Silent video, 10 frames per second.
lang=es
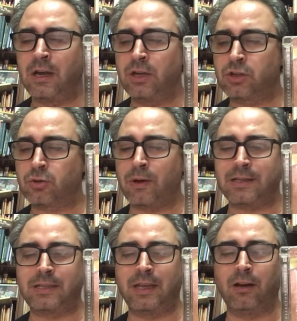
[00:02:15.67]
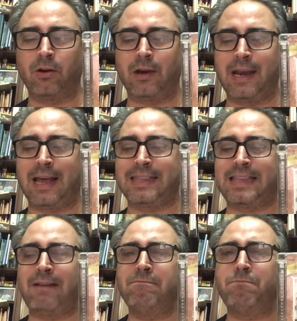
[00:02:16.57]
su estilo era
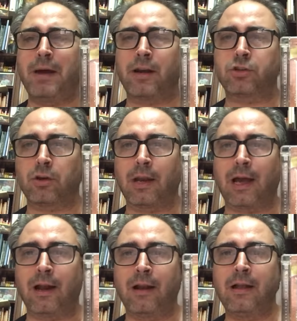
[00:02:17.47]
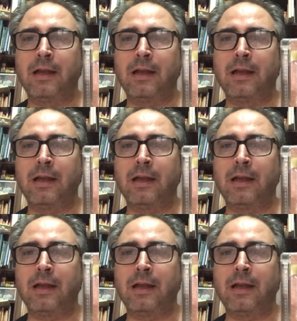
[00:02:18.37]
tan personal